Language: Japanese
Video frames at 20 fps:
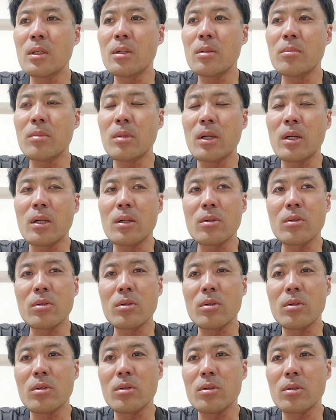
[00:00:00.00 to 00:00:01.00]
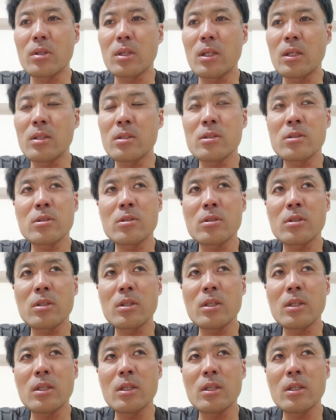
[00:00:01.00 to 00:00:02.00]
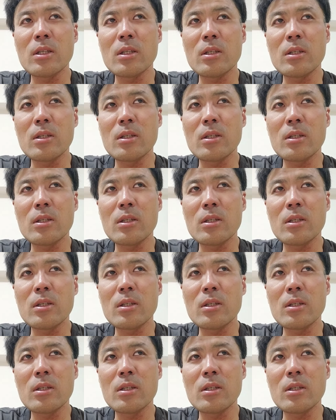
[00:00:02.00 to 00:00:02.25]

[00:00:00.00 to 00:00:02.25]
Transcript: まああの原付2